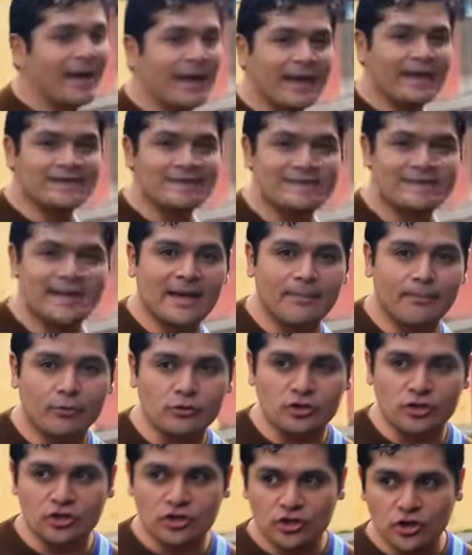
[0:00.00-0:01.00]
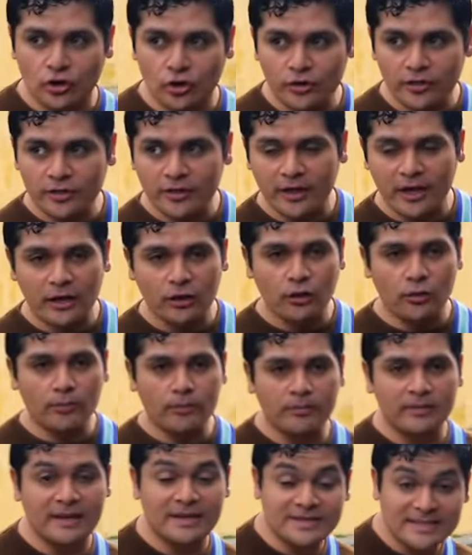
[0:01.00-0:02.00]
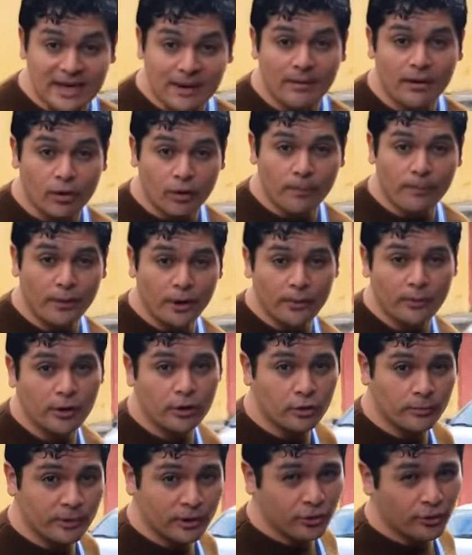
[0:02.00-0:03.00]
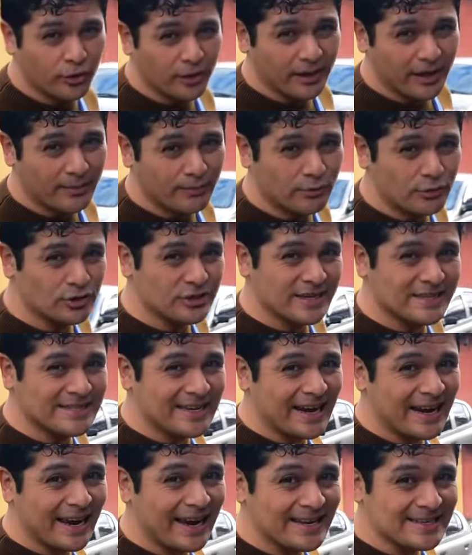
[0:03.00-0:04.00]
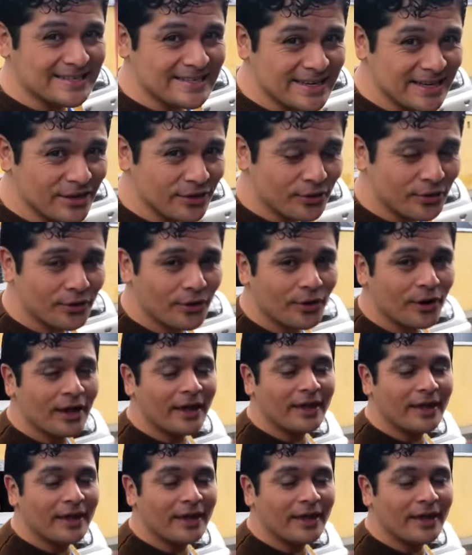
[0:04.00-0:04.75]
esta procesión del, sábado previo al Domingo de Ramos que sale a las 5